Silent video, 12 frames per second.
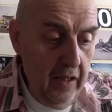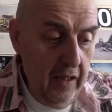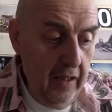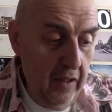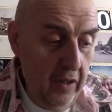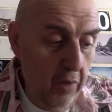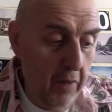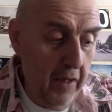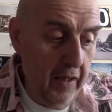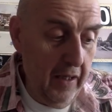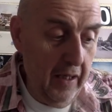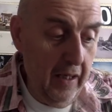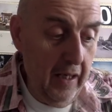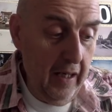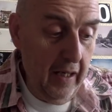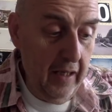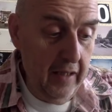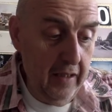idioma de la
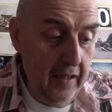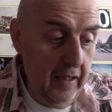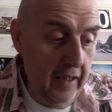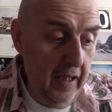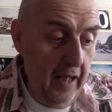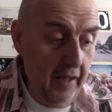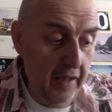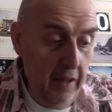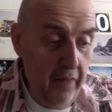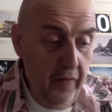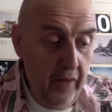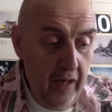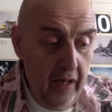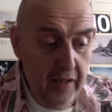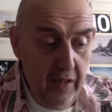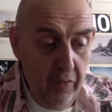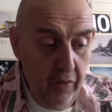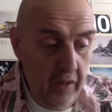gente de la Reserva Federal
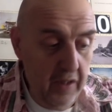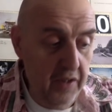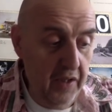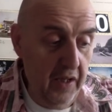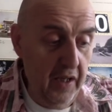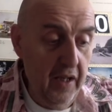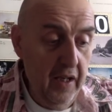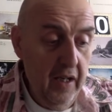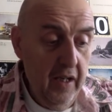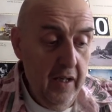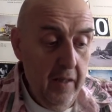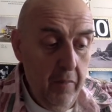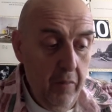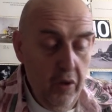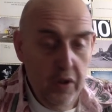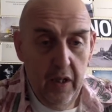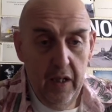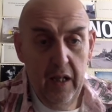estadounidense,
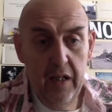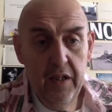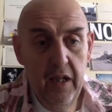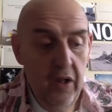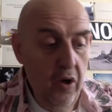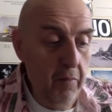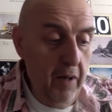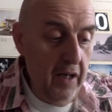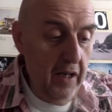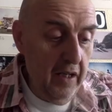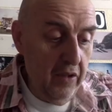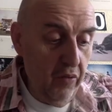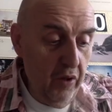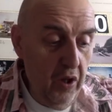pues eh, ese idioma es un